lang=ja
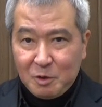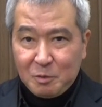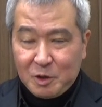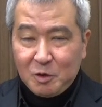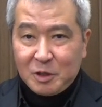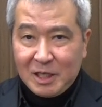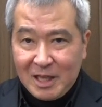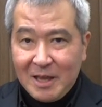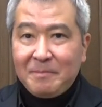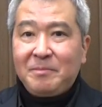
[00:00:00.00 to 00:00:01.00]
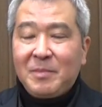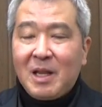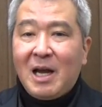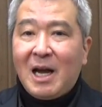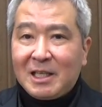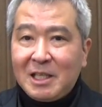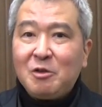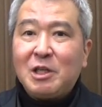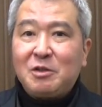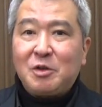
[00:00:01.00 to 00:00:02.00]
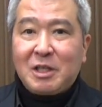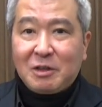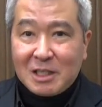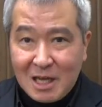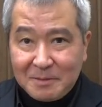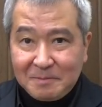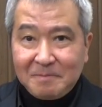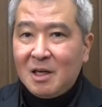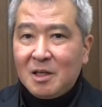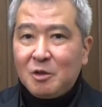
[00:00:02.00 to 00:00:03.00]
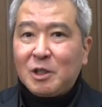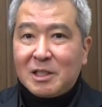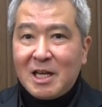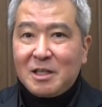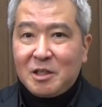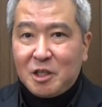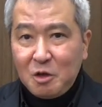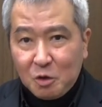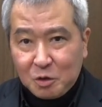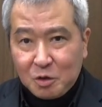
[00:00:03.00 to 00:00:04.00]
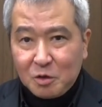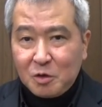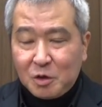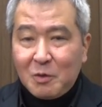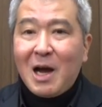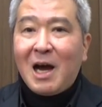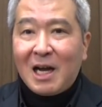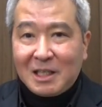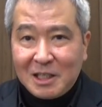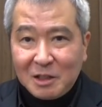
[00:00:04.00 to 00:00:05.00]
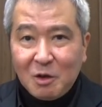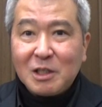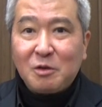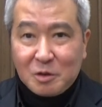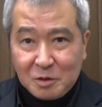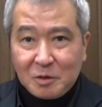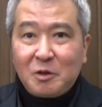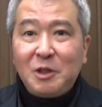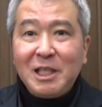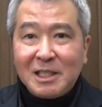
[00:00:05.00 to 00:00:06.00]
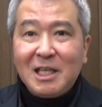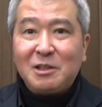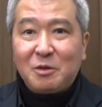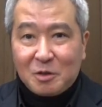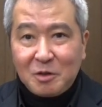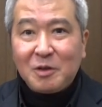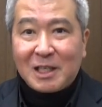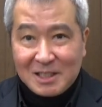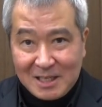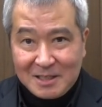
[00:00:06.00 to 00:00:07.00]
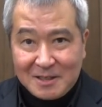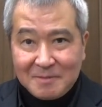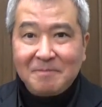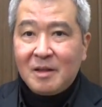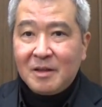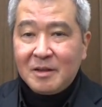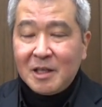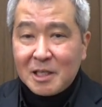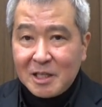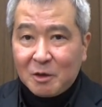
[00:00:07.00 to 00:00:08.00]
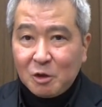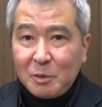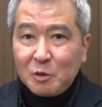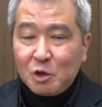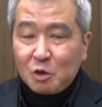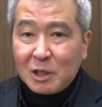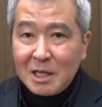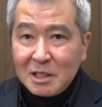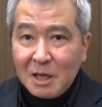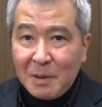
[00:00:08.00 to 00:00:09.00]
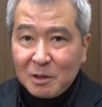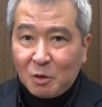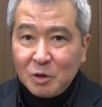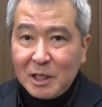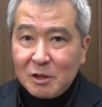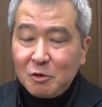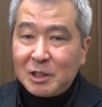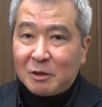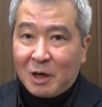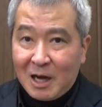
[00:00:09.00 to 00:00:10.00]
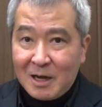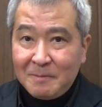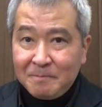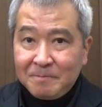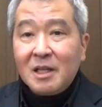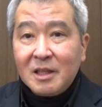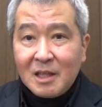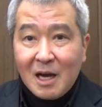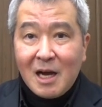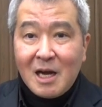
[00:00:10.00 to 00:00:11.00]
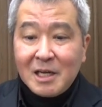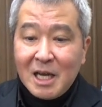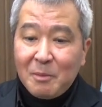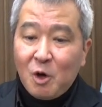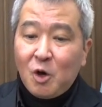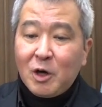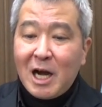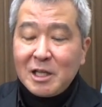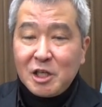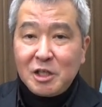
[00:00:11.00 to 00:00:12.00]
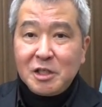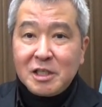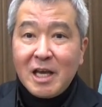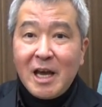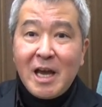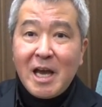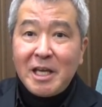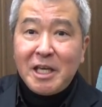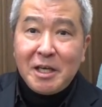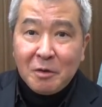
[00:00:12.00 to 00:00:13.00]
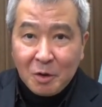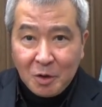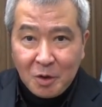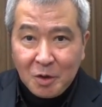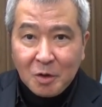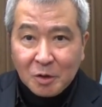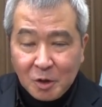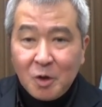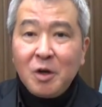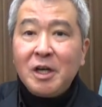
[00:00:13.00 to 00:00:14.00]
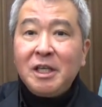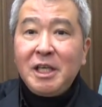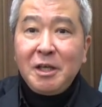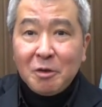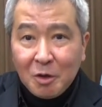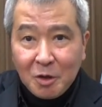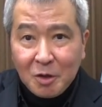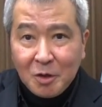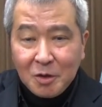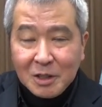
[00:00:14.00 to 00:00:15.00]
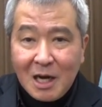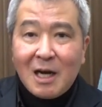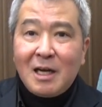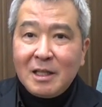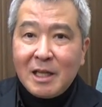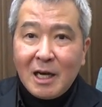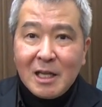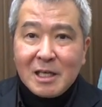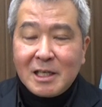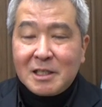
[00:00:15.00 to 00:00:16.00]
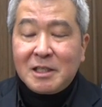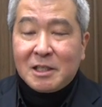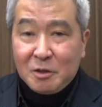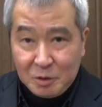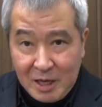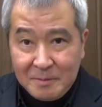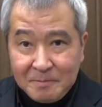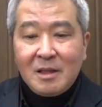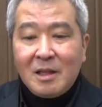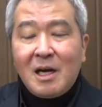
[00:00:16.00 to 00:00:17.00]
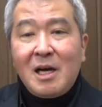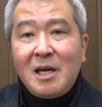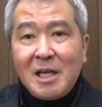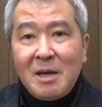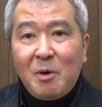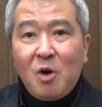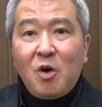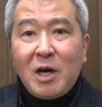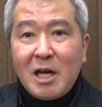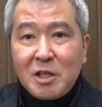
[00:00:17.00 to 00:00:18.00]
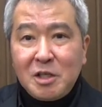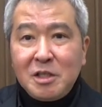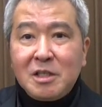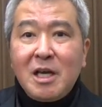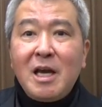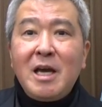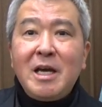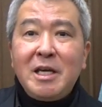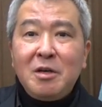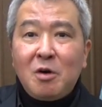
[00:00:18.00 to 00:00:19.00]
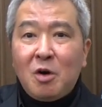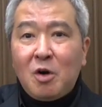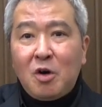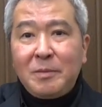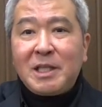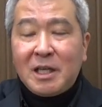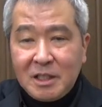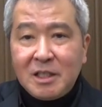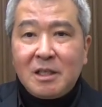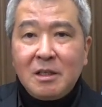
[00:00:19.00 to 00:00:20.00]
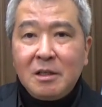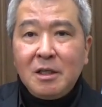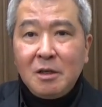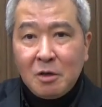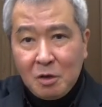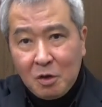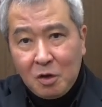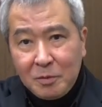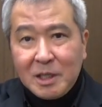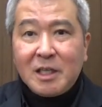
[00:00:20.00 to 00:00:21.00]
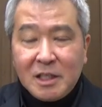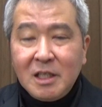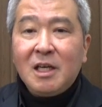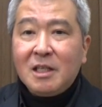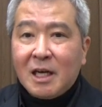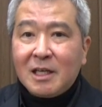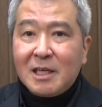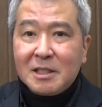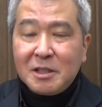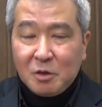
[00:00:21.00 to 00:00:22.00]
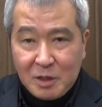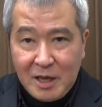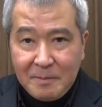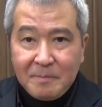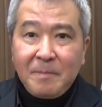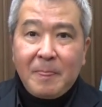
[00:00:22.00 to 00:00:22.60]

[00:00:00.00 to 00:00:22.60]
分音符気をつけて、はっきりと発音してください。そうですね。強くというよりは、はっきりと発音する。クリアに発音するという感じです。でですね、この部分ちょっと男性パート音程注意なのが、誰もが人生を、この、いをが流れちゃいやすいんですよね。誰もが人生を、みたいに、いよみたいに流れやすいので、